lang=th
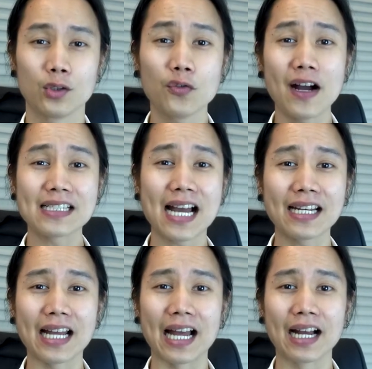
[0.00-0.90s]
ทุกฟังก์ชัน
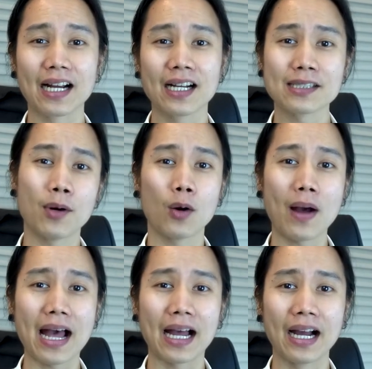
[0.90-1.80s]
เนี่ยก็จะมอง
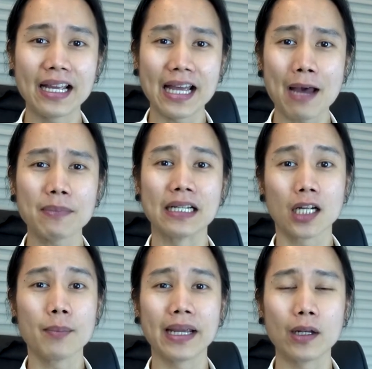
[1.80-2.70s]
ว่า เฮ้ยแอปอื่น
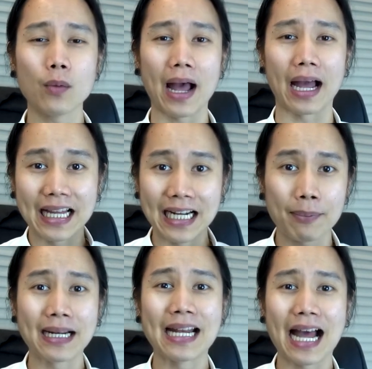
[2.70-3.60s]
ก็มีนี่หว่า แต่นัก
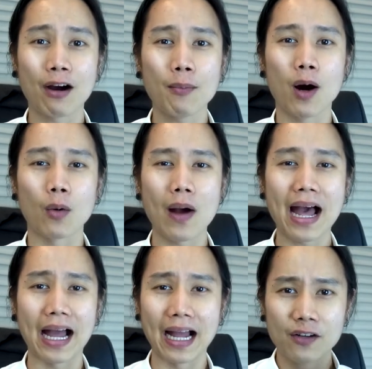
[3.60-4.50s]
พัฒนาเขาก็บอกว่า
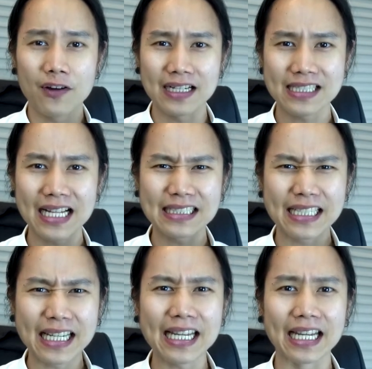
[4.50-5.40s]
ฟังก์ชัน
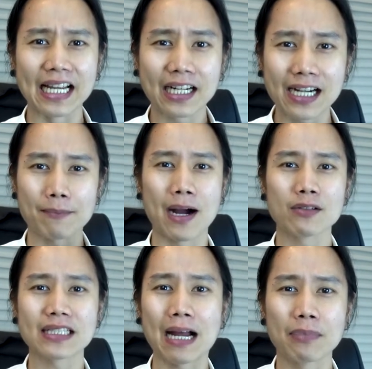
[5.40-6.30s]
ที่
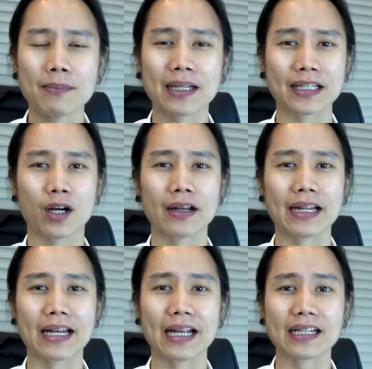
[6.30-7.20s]
Clubhouse จะทำขึ้นมาในตอน
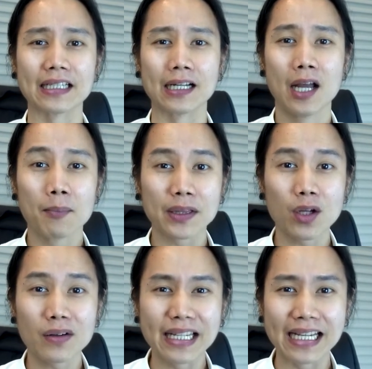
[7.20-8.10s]
นี้เนี่ยคือมันต้
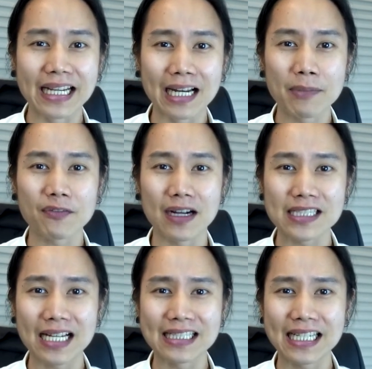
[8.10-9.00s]
องดีและมีฟังก์
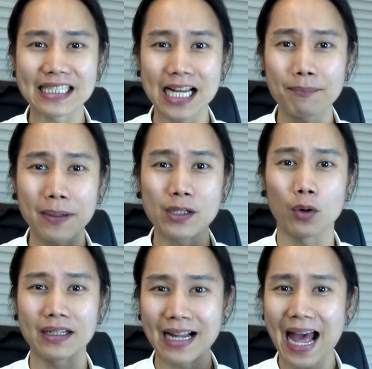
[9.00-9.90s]
ชันที่ใช้ประโย
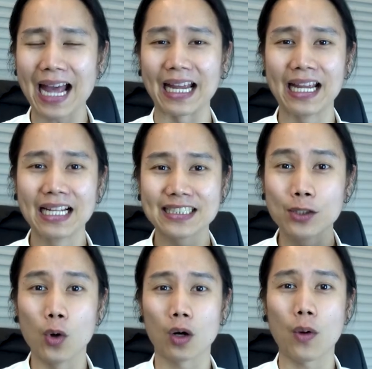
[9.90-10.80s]
ชน์ง่าย สะ
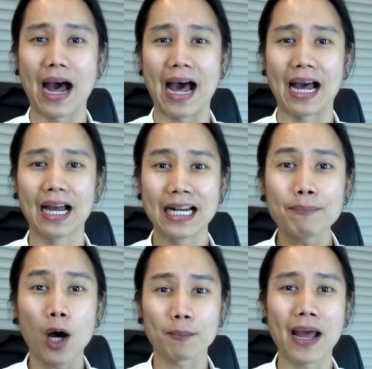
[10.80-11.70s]
ดวกกว่า และ
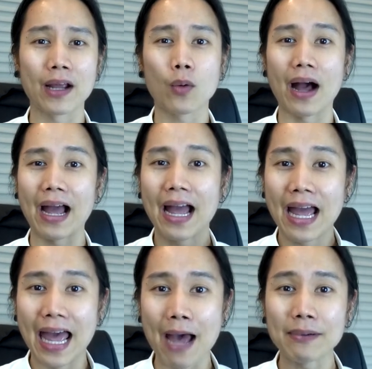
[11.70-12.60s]
ปลอดภัยกว่า
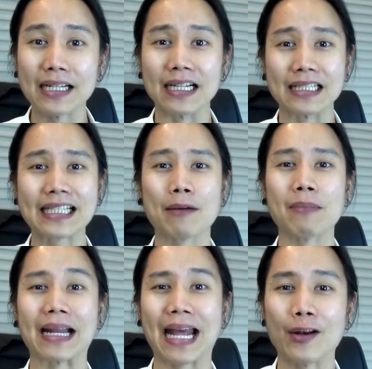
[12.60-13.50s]
แอปอื่นๆที่ทำ
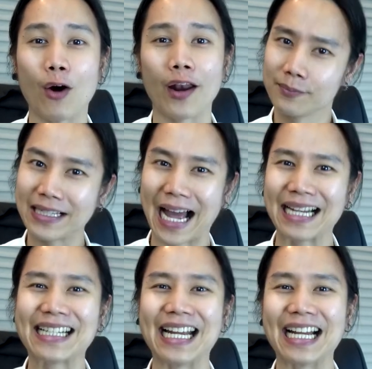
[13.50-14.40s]
มาแน่นอน มีการ
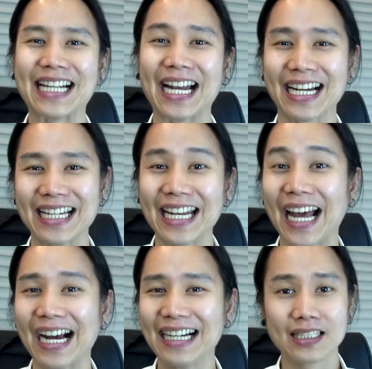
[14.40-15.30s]
ขิงกันเกิดขึ้นนิดนึ
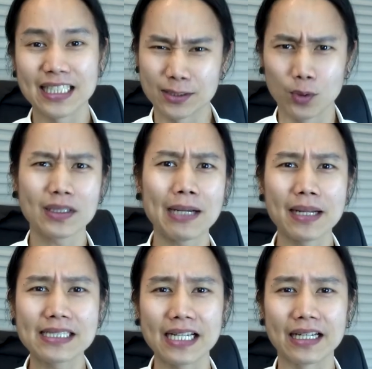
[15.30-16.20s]
ง แต่สมมติว่าทำ
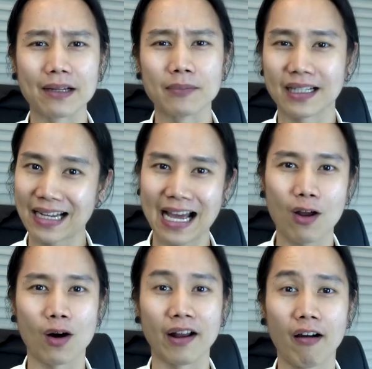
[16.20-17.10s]
ได้จริงเนี่ย มันก็น่าล
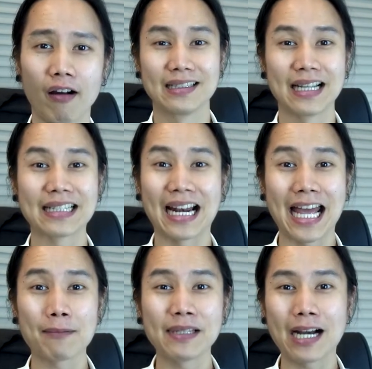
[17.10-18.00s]
องเนาะในแต่ละ
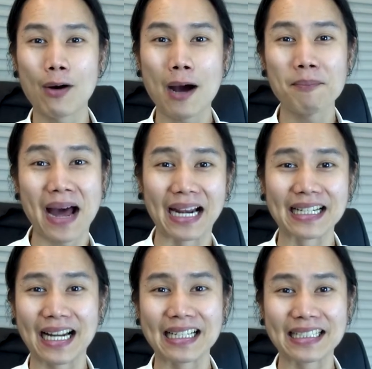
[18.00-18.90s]
แอปที่เขาห้ามหัน
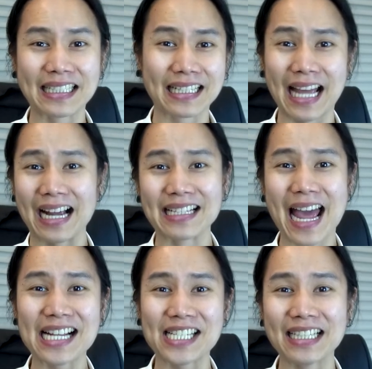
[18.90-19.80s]
กันแข่ง
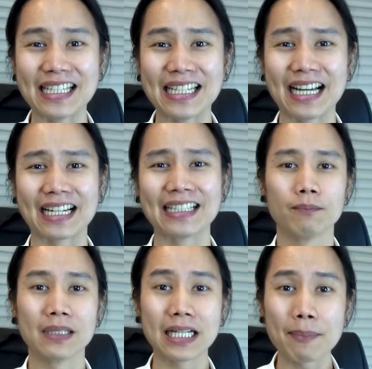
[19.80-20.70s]
แย่งชิงดีกัน
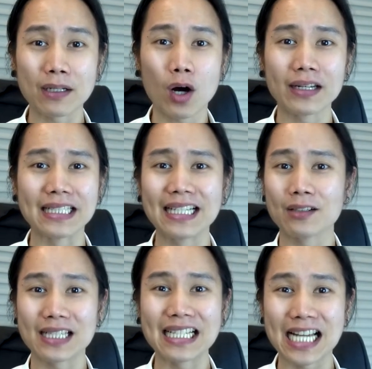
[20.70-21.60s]
มันก็เป็นข้อดีที่เรา
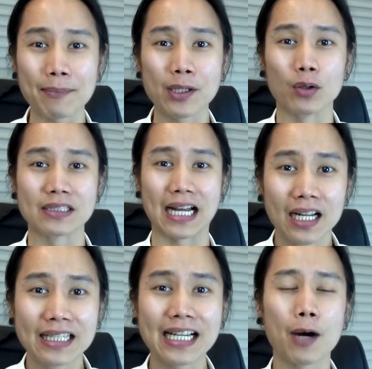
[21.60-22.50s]
จะได้ใช้ประโยชน์จาก
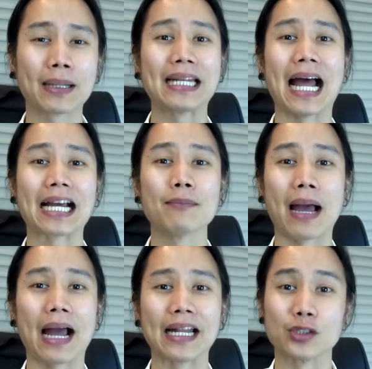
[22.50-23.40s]
ที่เขาพัฒนาขึ้น
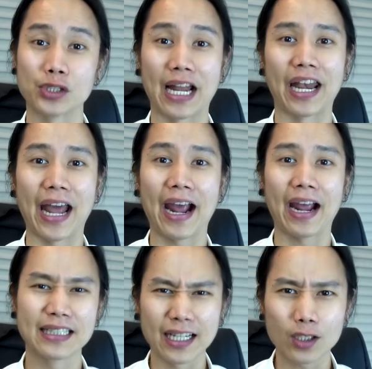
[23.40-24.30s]
มาในจุดนั้นนะ
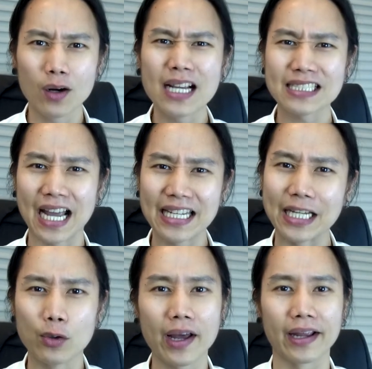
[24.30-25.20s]
แต่ก็ต้องเลือกใช้ให้ดี
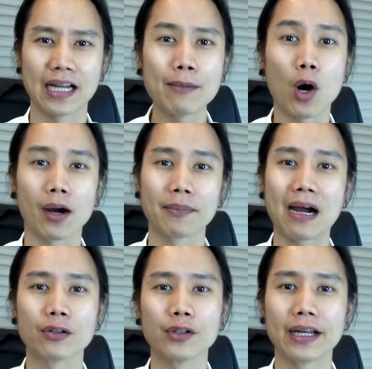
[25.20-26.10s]
ด้วย ให้เหมาะกับ
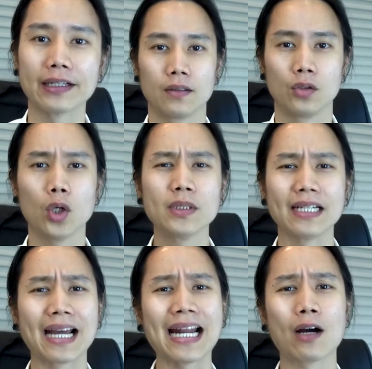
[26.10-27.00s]
เราด้วย รวมถึง
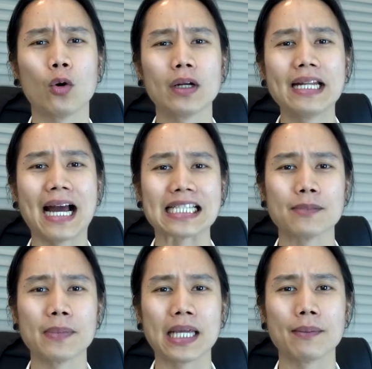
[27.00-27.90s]
ในอนาคตเนี่ยอาจจะ
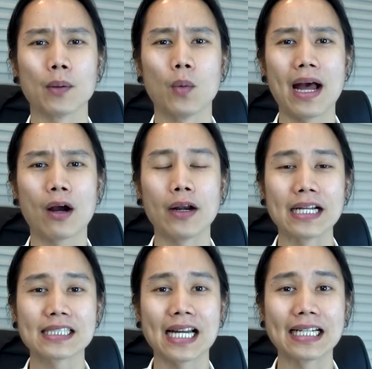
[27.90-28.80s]
มีแบบว่าคอนเน็
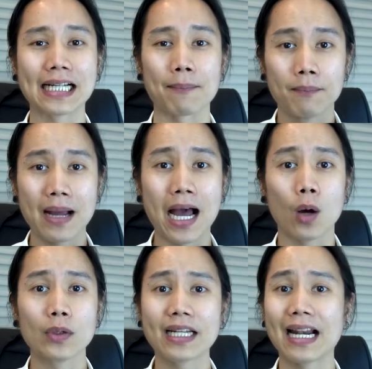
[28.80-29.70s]
ชันกับมหา
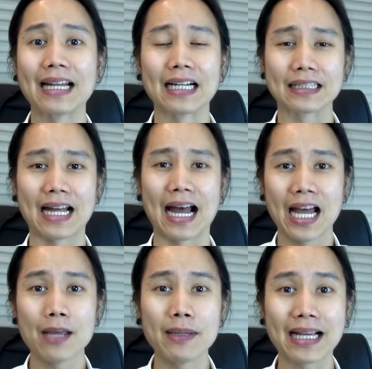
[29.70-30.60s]
วิทยาลัยต่า
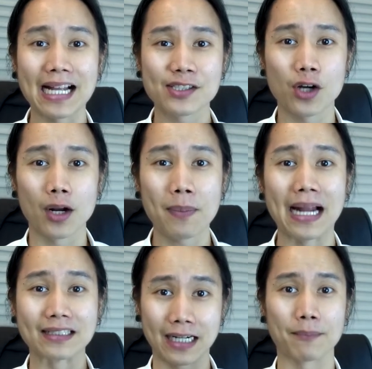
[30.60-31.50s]
งๆ ให้มีการสอนผ่า
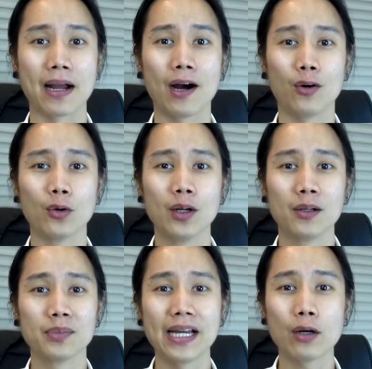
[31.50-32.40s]
นคลับเฮาส์
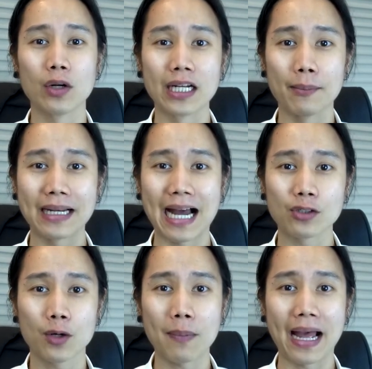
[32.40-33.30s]
เพื่อให้คนธรรมดา
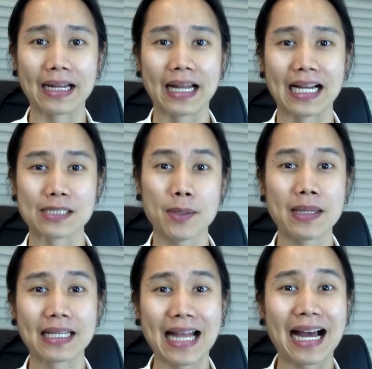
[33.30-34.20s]
ทั่วไปเนี่ยอาจจะไม่
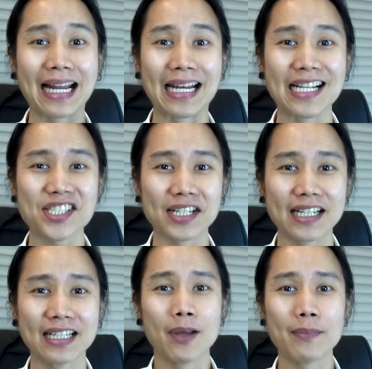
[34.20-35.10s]
มีตังเรียนหนังสือ
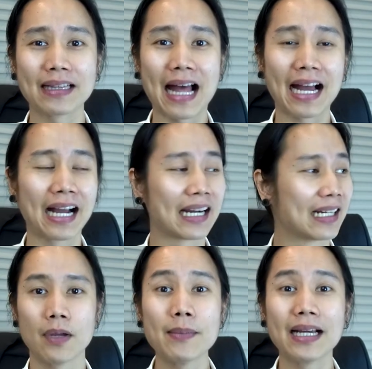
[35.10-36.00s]
ไม่มีตัง
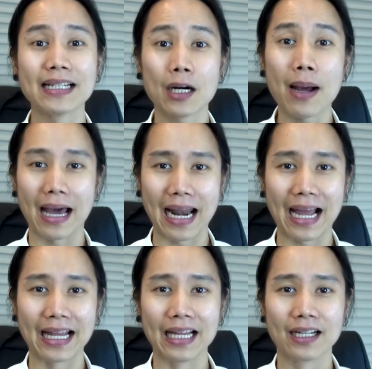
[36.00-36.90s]
ไม่มีเงินเข้ามหาลั
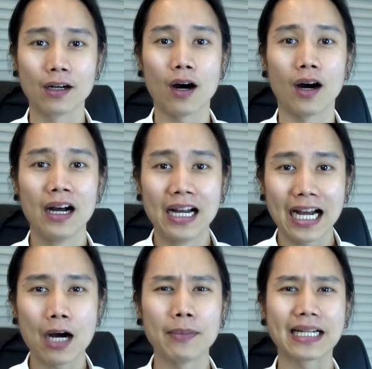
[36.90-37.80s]
ยก็
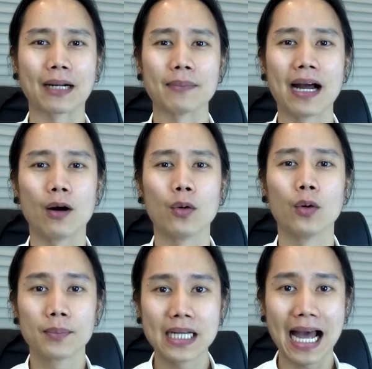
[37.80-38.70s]
เข้ามาในคลับเฮาส์
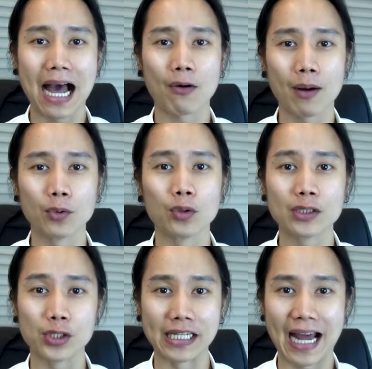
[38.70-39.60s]
เพื่อหาความรู้ใน
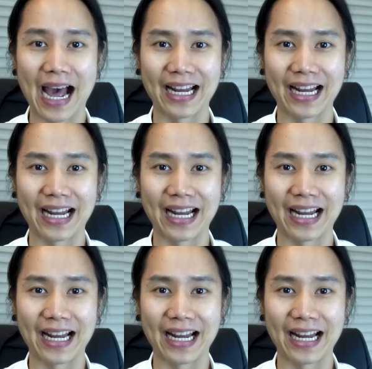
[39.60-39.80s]
จุดนี้ได้